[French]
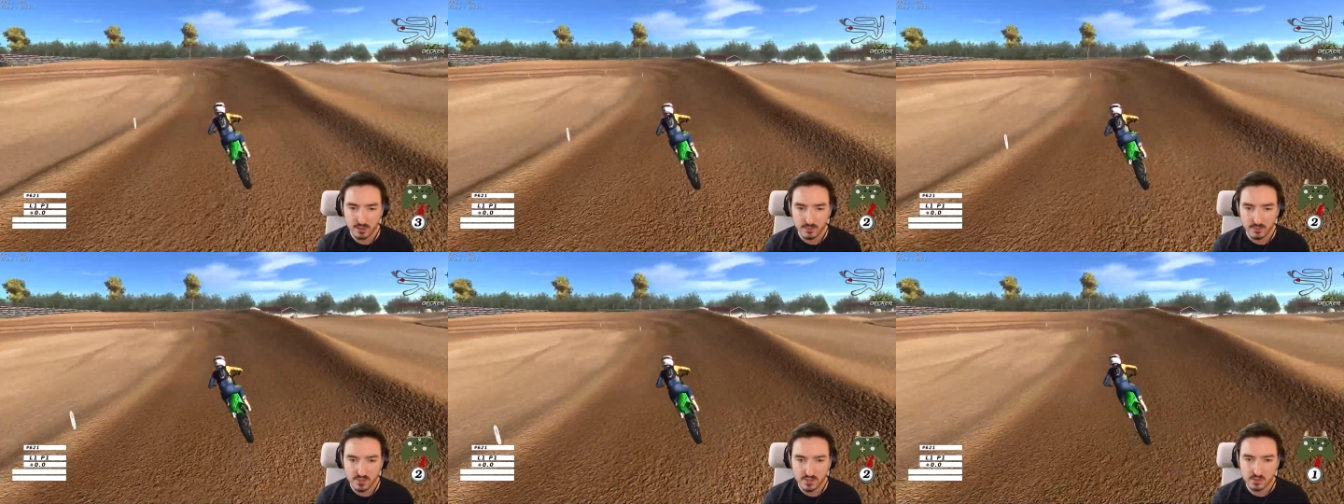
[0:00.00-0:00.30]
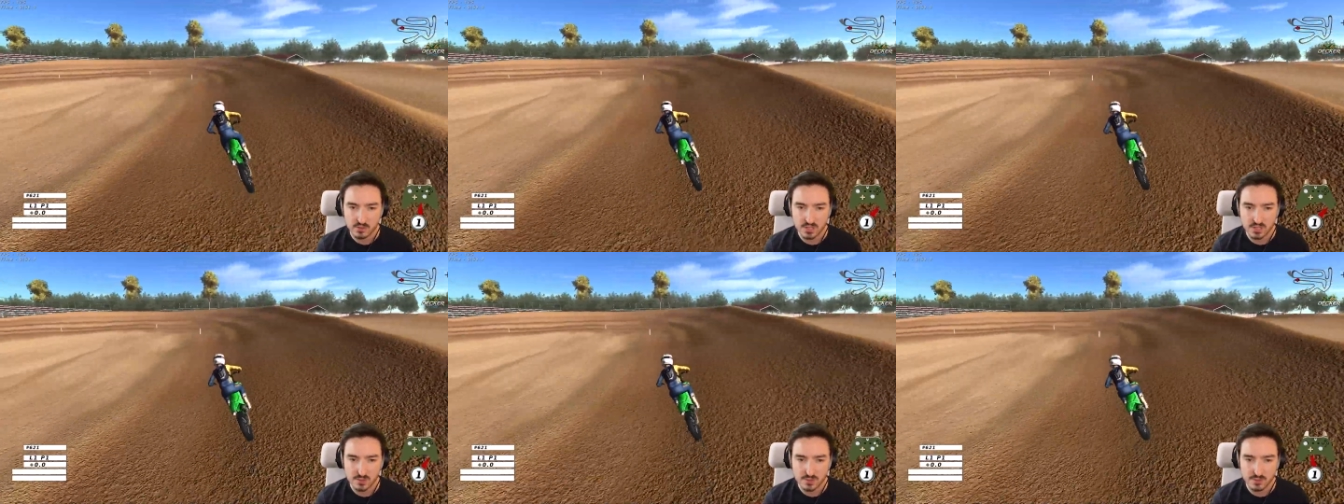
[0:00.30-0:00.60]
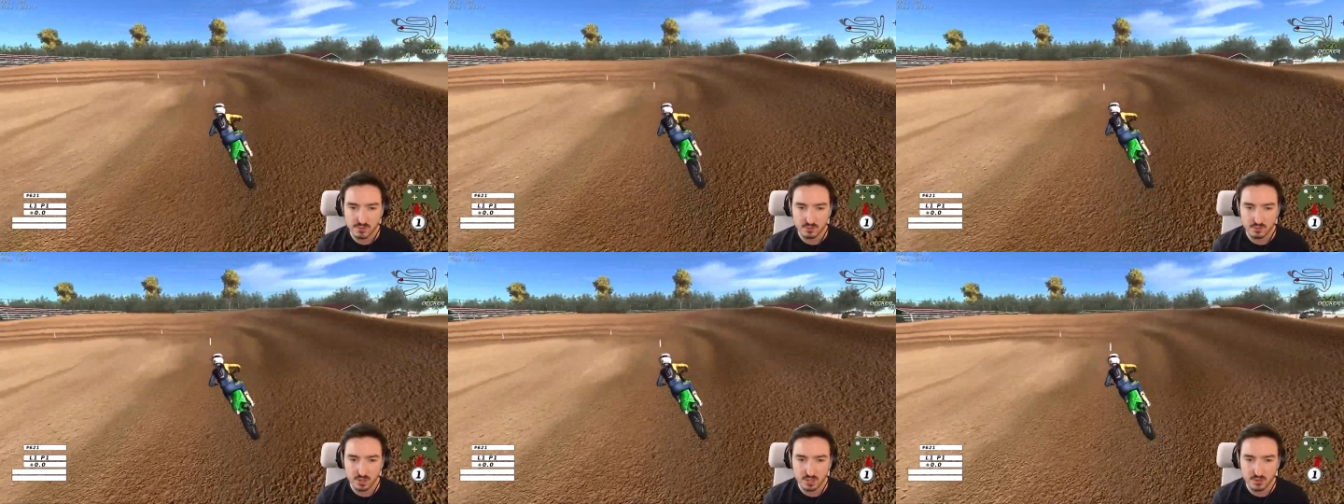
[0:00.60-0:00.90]
Parce que
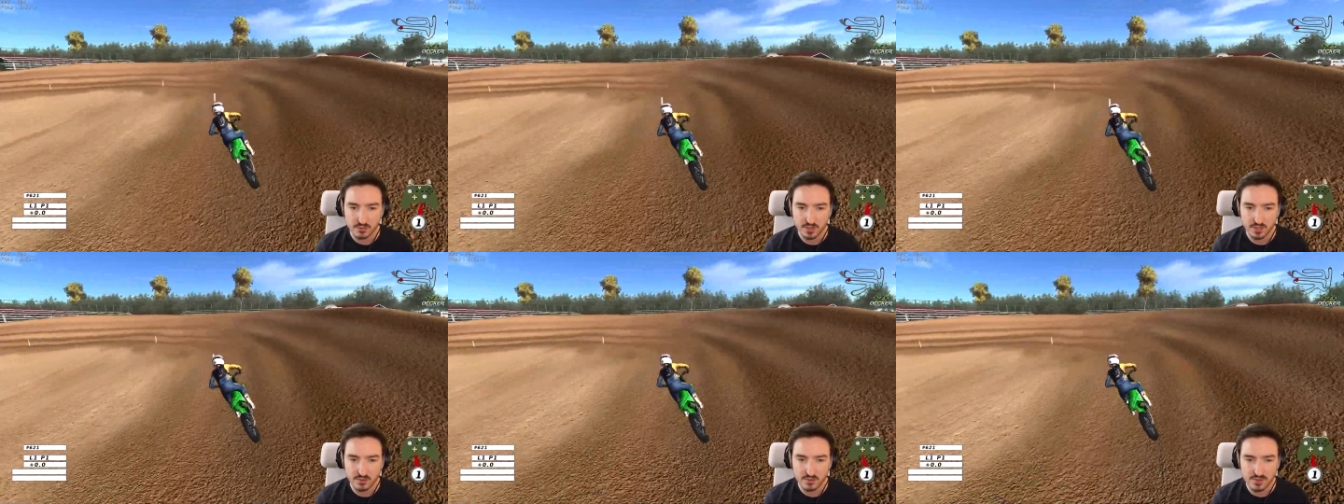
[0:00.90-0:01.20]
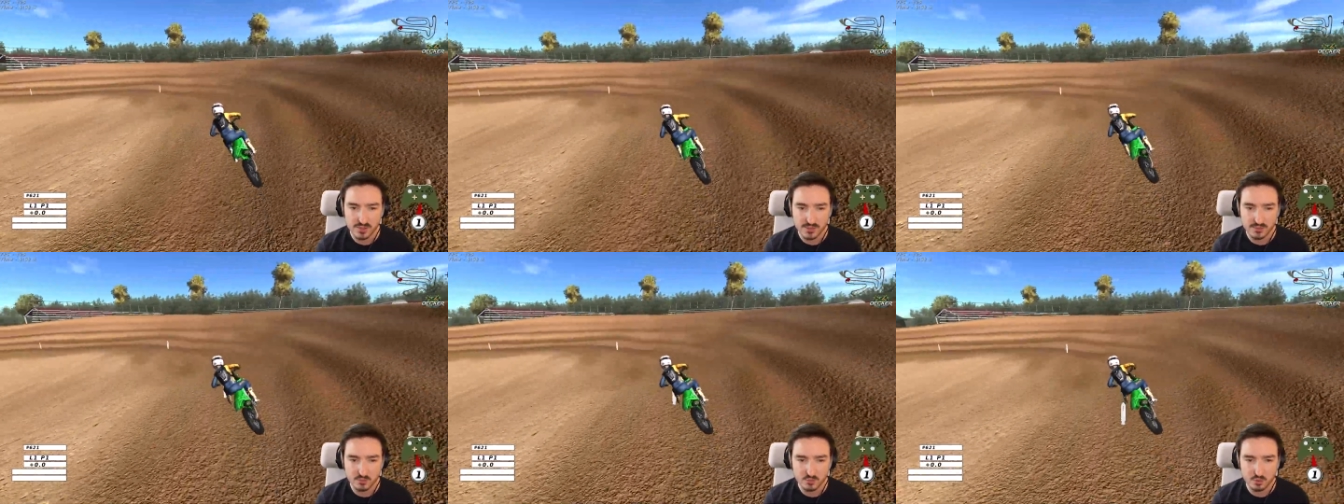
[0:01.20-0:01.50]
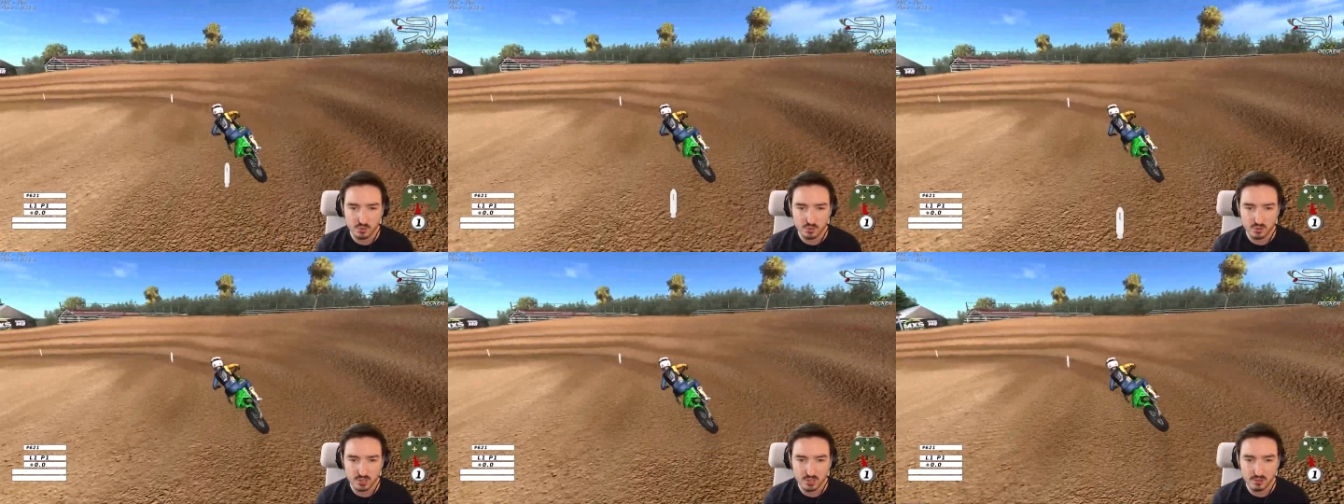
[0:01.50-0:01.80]
typiquement dans la vraie vie, si vous
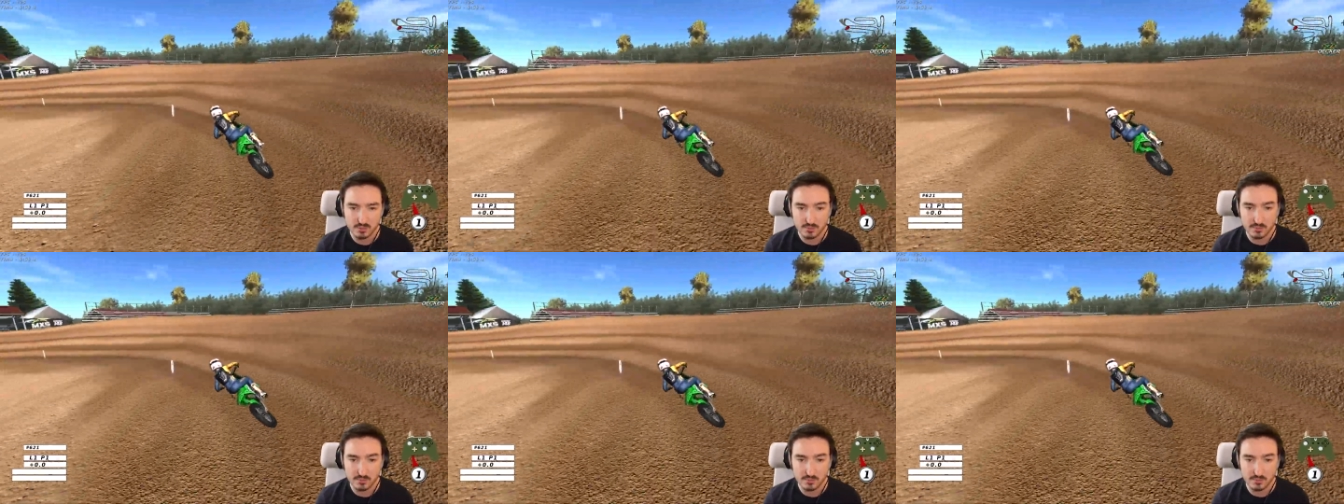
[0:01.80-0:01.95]
chutez,